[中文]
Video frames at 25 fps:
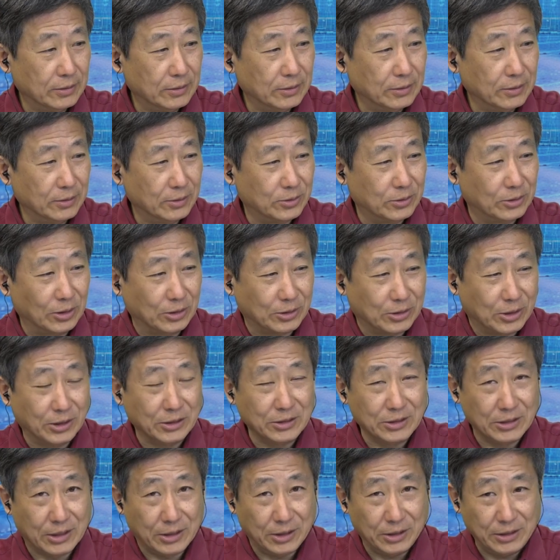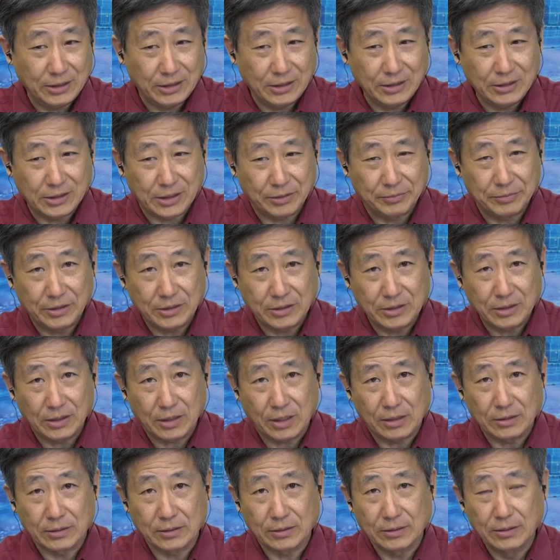对。可你可以理解为这样
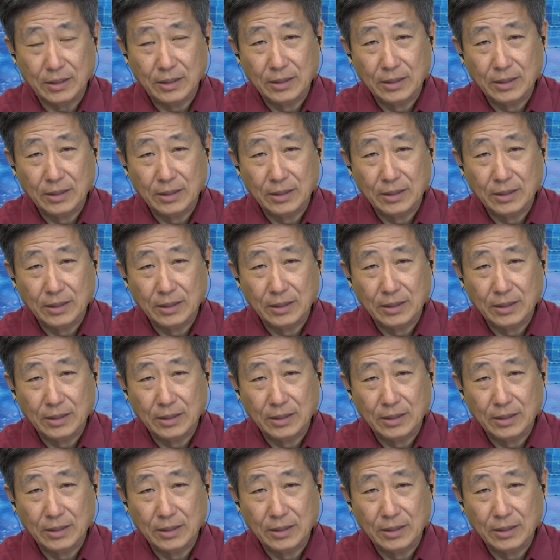子。